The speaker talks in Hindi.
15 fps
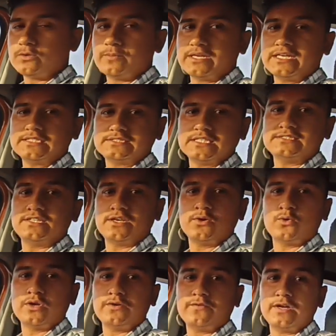जो हमारी एसेसरी
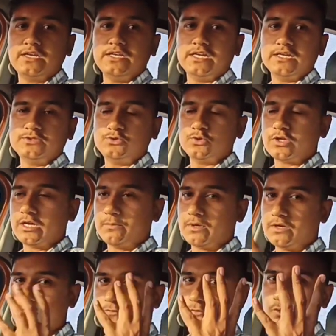होने वाली है जो कि
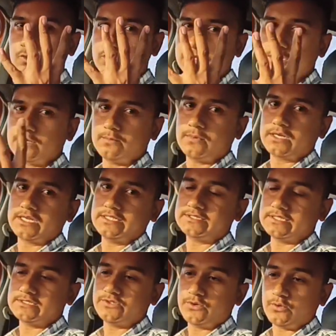हमारी फोर्थ नंबर की
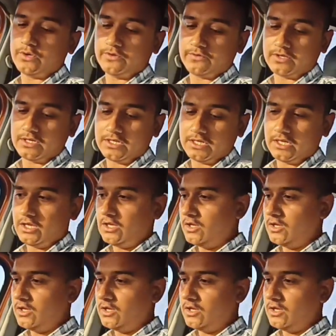एसेसरी होने वाली है